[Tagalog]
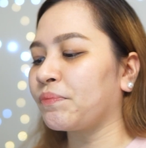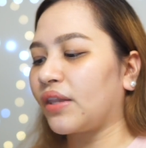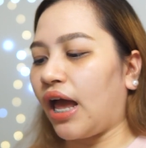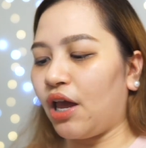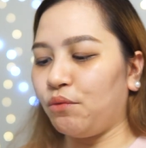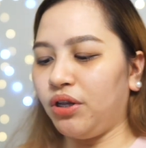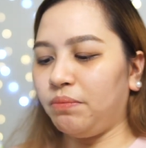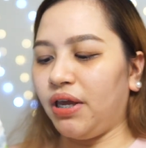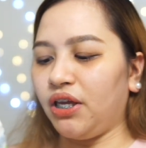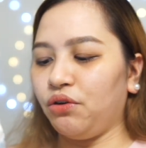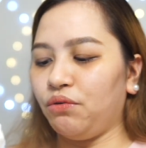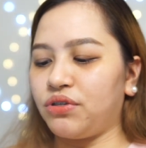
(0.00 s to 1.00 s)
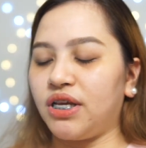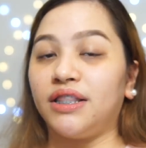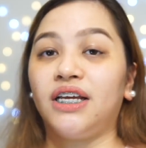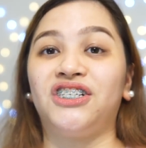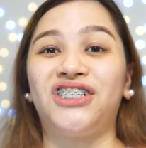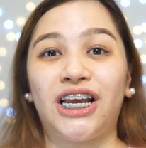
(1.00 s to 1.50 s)
I will be using
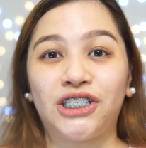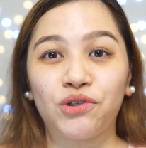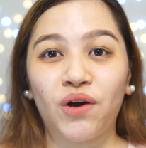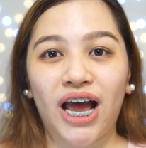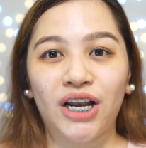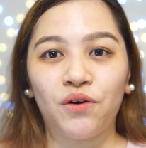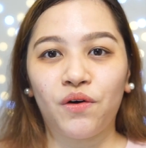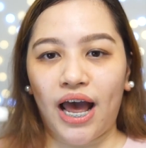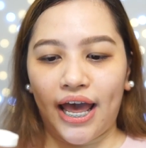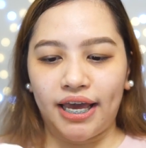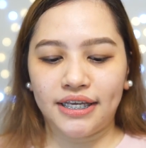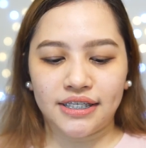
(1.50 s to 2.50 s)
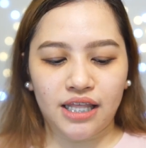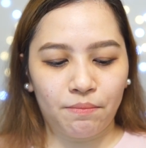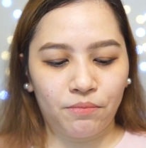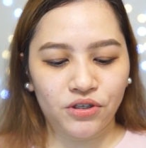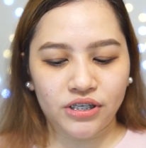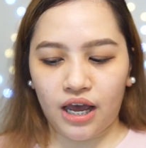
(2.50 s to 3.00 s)
the Jeju Aloe Eyes.
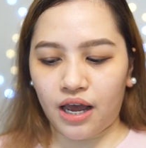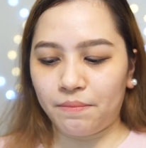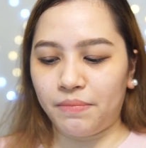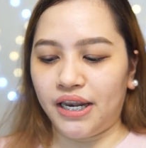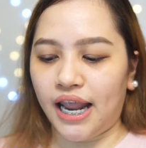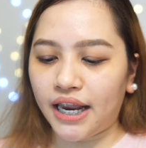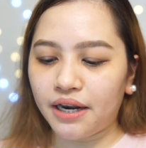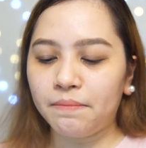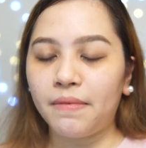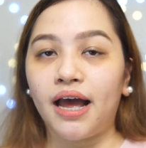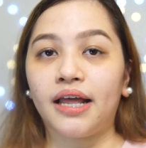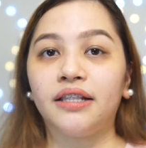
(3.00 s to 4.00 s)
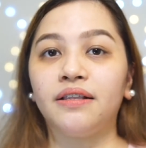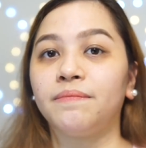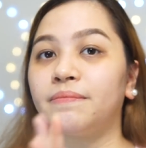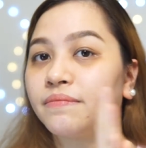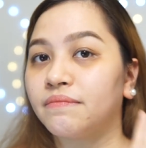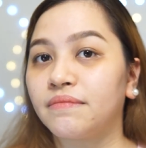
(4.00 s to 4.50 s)
Tapos, sa kabila naman,
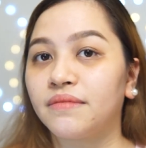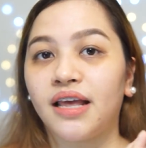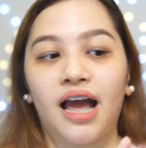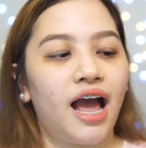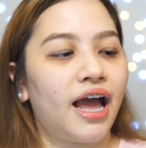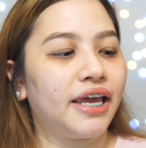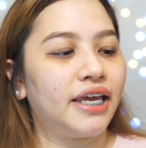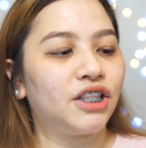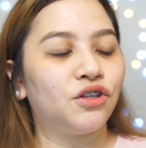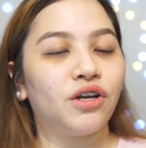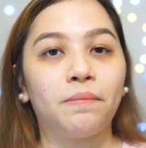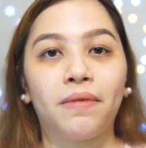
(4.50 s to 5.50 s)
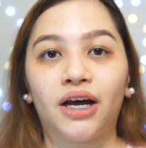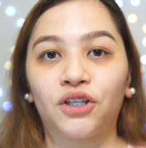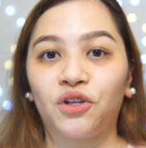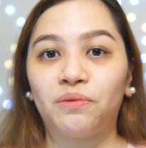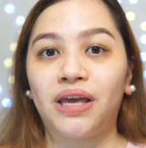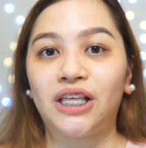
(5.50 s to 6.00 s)
ay ito namang
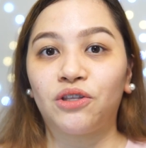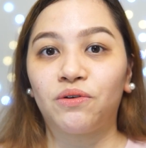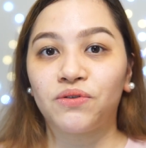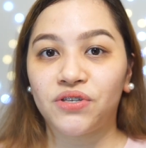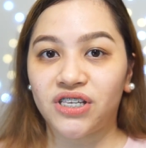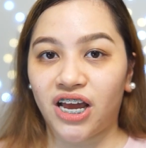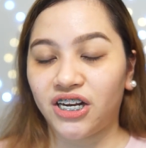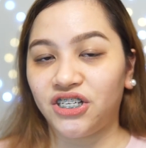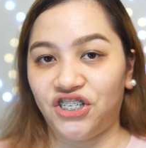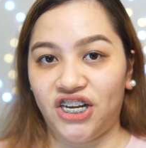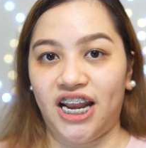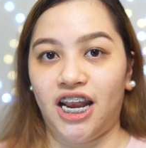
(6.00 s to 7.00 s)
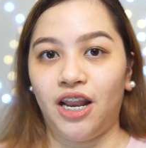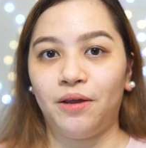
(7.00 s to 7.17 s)
Tomato Sun Gel.